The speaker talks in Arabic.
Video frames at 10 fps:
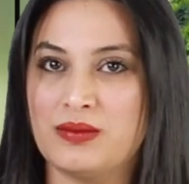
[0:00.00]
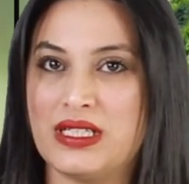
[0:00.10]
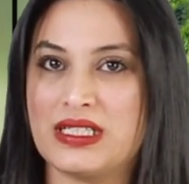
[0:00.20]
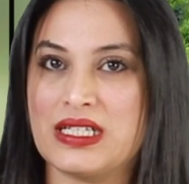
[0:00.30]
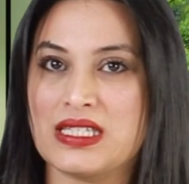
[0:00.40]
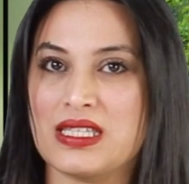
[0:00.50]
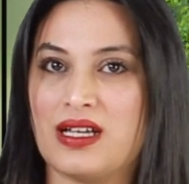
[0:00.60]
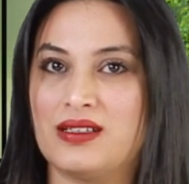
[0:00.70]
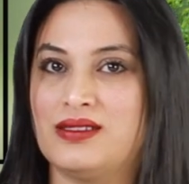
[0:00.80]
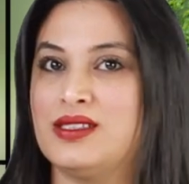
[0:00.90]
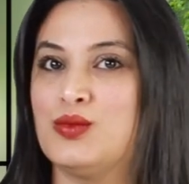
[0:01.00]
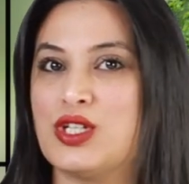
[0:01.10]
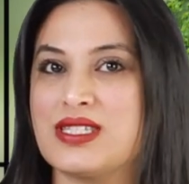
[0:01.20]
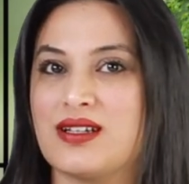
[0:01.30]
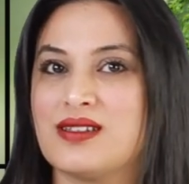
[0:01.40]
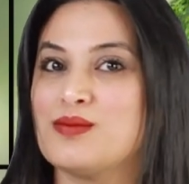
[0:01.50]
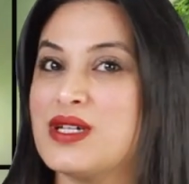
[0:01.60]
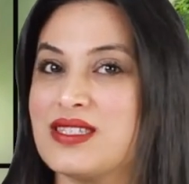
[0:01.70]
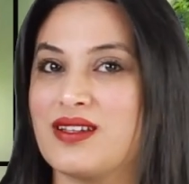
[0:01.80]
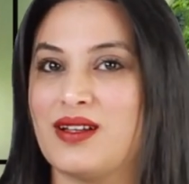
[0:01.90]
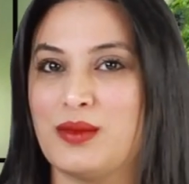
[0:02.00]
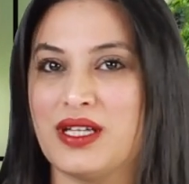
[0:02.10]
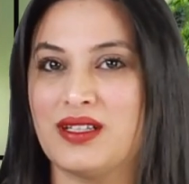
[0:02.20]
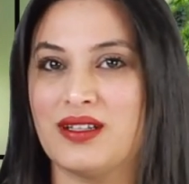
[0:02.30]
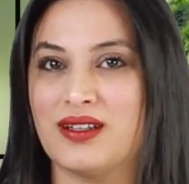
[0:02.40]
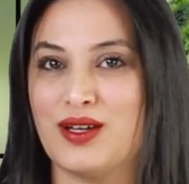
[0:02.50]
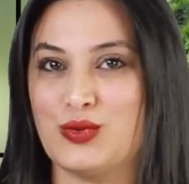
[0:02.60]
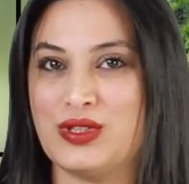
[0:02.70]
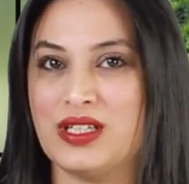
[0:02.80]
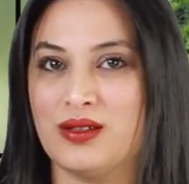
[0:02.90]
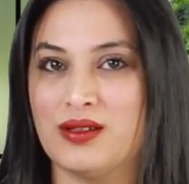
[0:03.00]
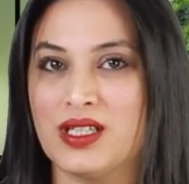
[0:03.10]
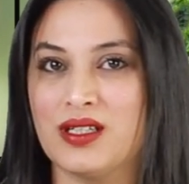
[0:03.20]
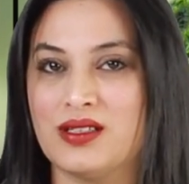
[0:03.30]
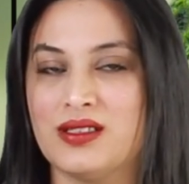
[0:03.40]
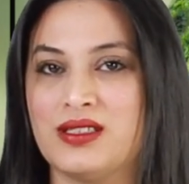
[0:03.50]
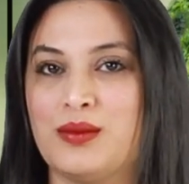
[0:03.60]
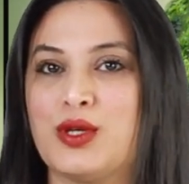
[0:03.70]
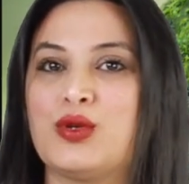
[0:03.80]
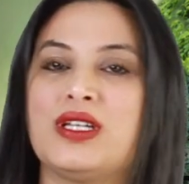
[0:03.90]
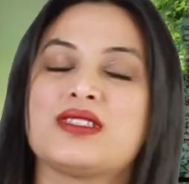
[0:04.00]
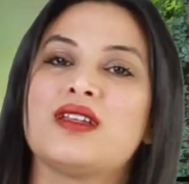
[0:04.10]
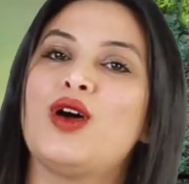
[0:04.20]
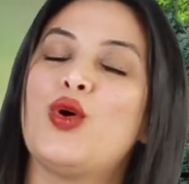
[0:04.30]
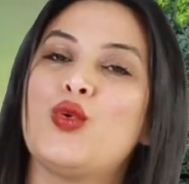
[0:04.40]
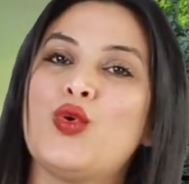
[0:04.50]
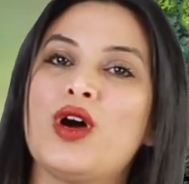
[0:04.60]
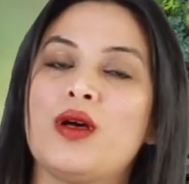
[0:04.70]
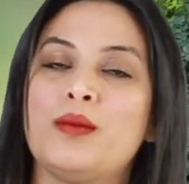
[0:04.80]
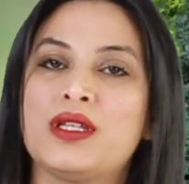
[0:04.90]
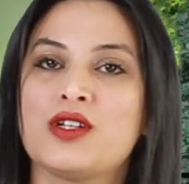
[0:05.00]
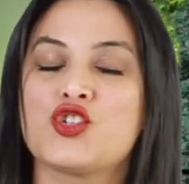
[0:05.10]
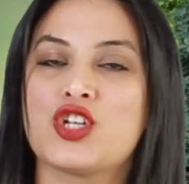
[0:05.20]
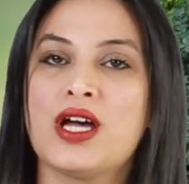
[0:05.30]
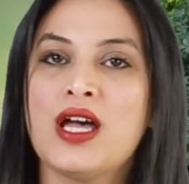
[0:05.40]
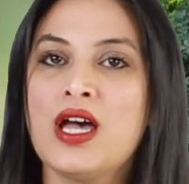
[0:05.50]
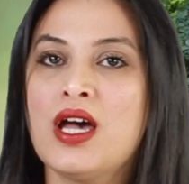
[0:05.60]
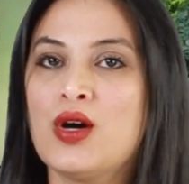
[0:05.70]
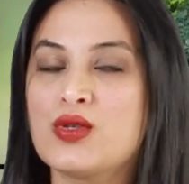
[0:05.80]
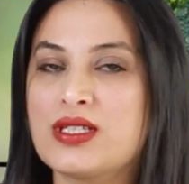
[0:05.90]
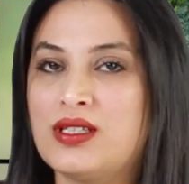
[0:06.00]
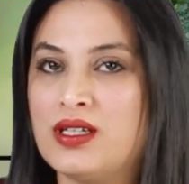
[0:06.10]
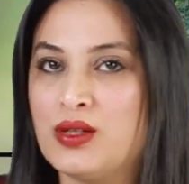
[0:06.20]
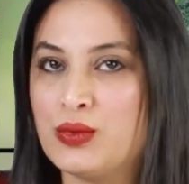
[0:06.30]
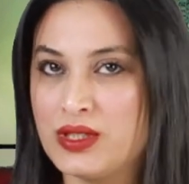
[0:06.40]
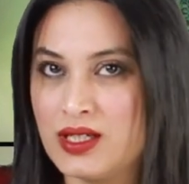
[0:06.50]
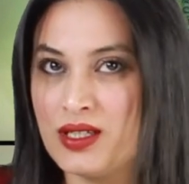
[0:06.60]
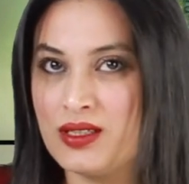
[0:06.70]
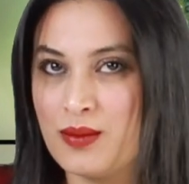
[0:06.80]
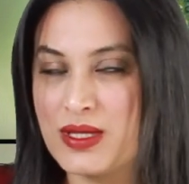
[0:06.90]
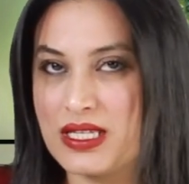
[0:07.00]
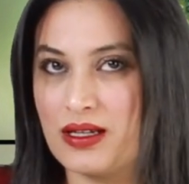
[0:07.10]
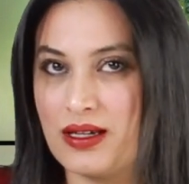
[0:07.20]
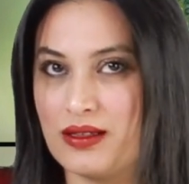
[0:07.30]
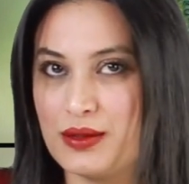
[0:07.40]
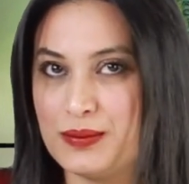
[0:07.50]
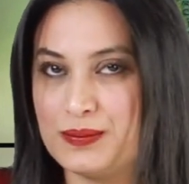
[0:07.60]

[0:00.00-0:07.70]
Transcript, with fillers: عبد الملك السعدي منسقة ماستر المهن القانونية والقضائية بكلية الحقوق بطنجة أستاذة وداد مساء الخير